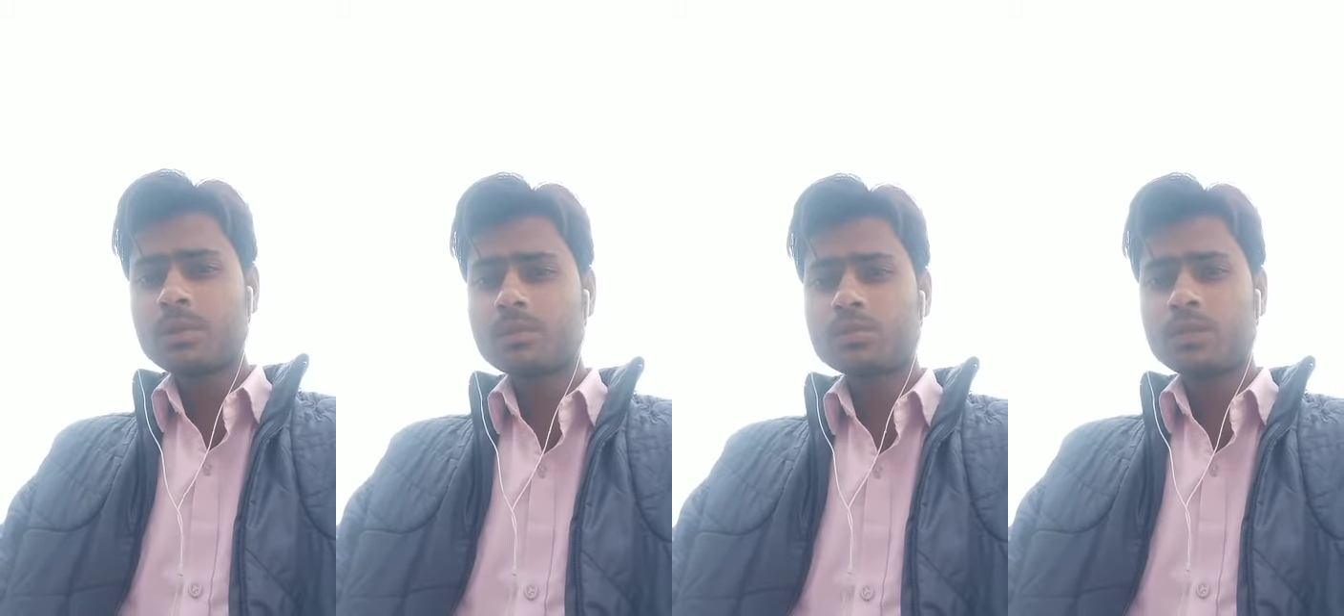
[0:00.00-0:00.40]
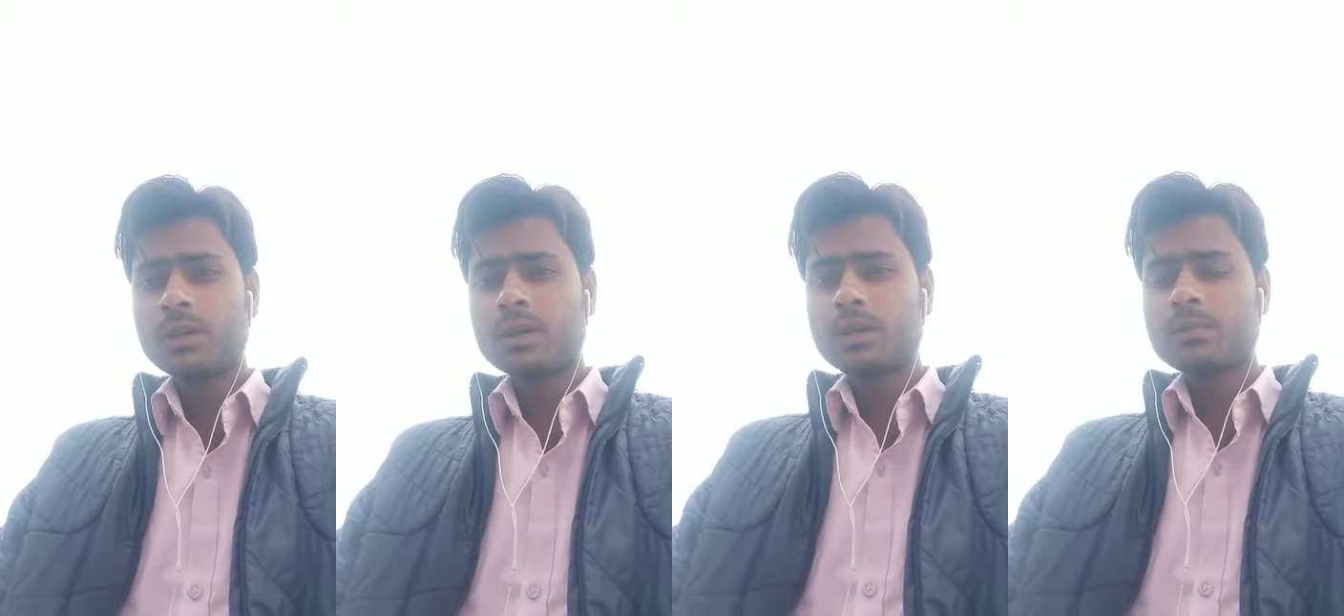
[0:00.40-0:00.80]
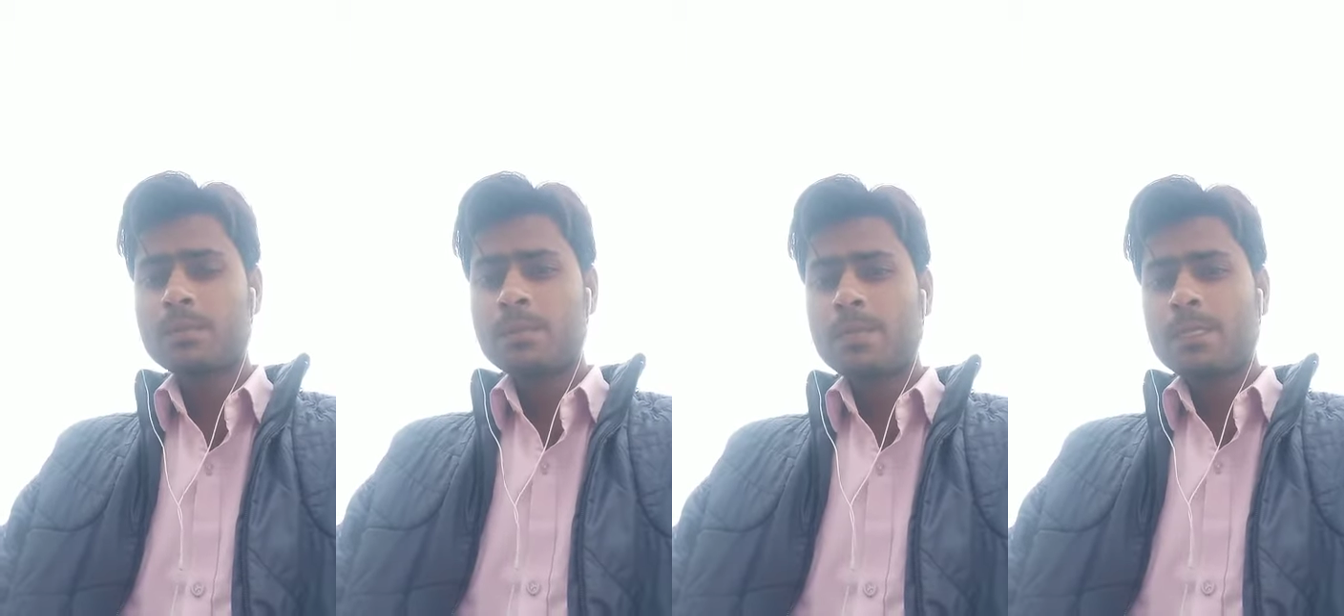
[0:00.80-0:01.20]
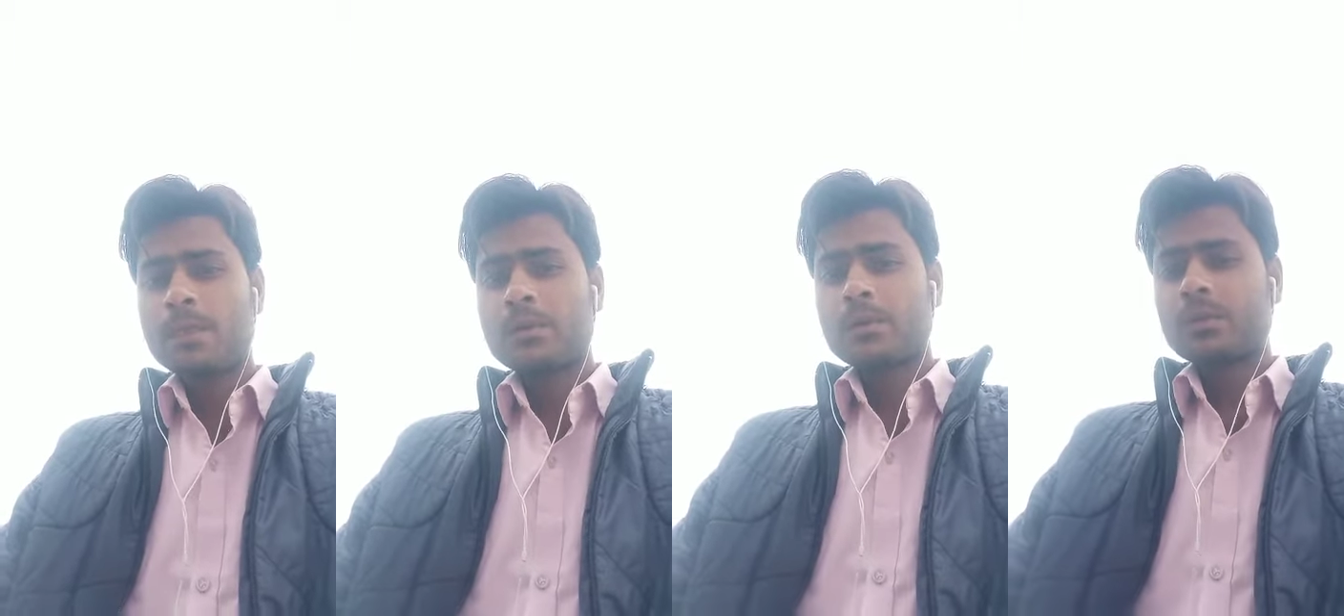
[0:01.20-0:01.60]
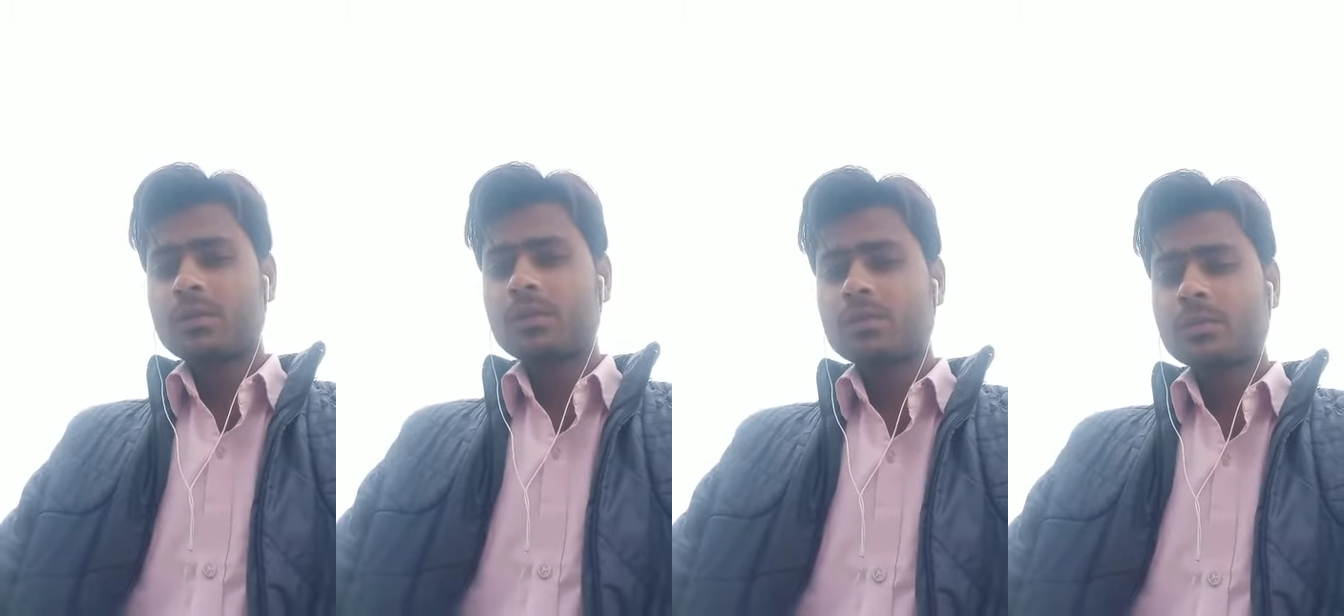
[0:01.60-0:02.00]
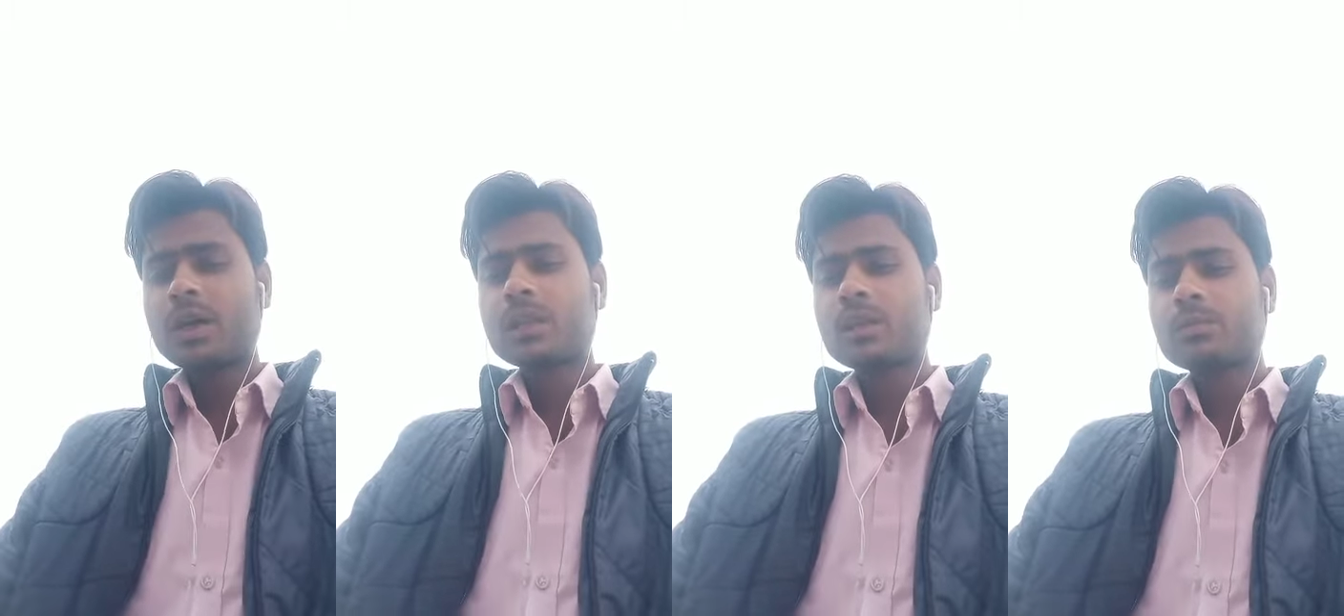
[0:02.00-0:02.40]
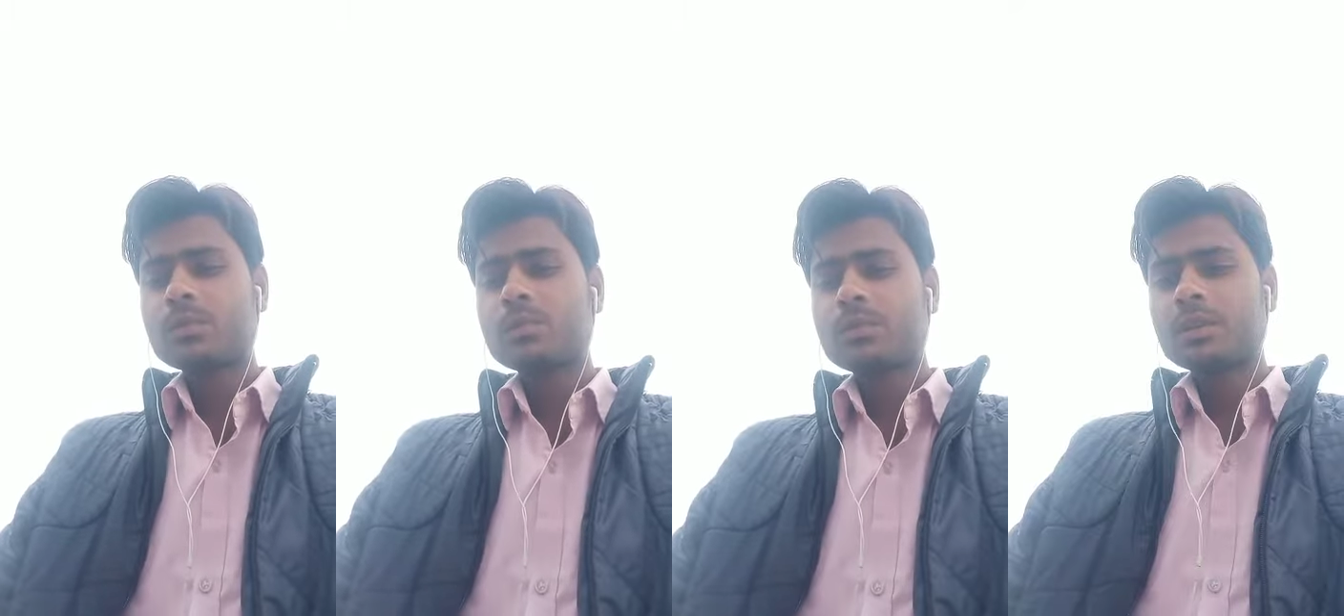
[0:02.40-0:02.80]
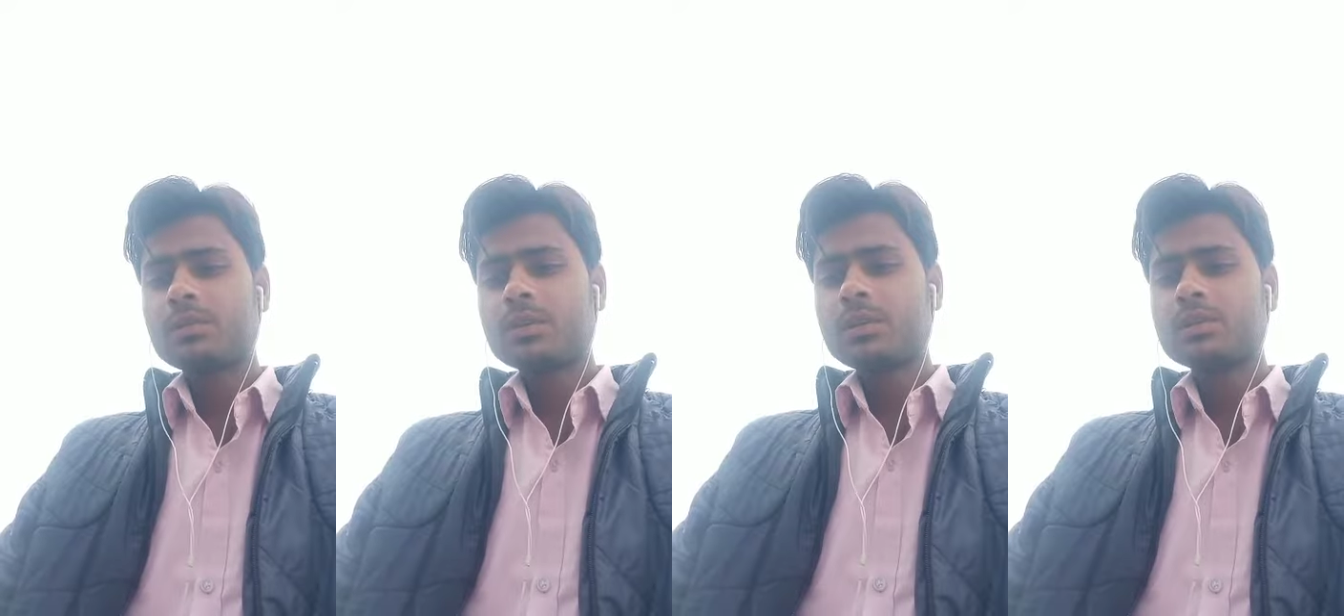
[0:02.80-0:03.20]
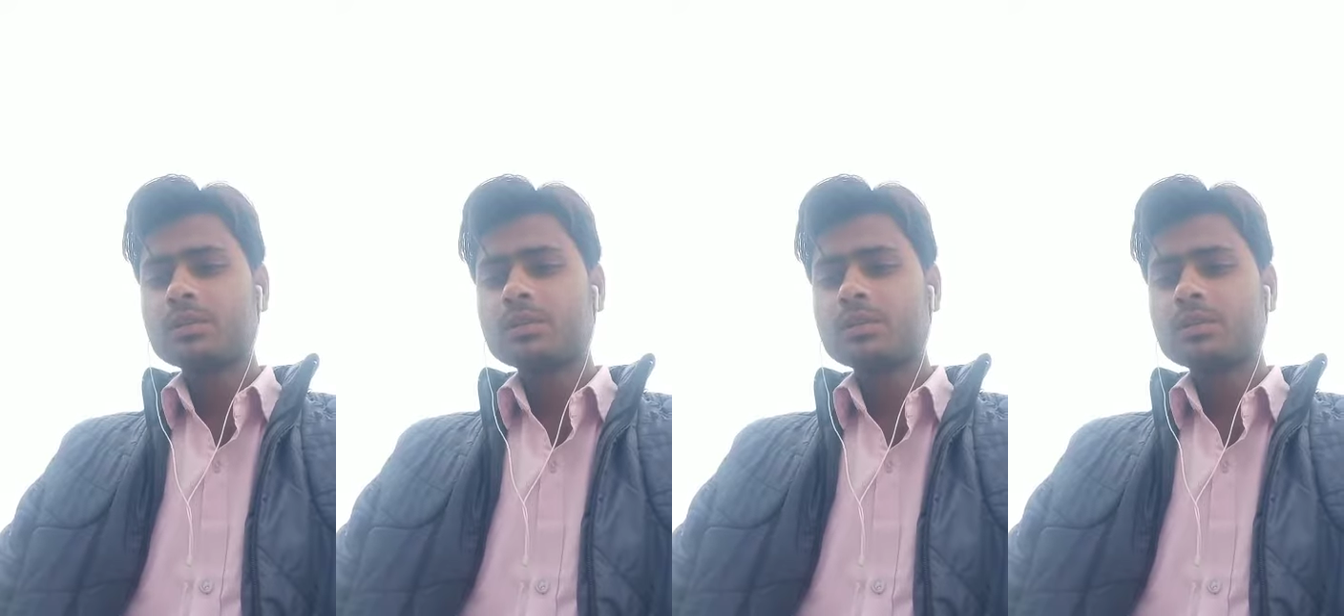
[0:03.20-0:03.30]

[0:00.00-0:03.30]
अरुण कुमार है और मैं आज आप लोगों को बताऊंगा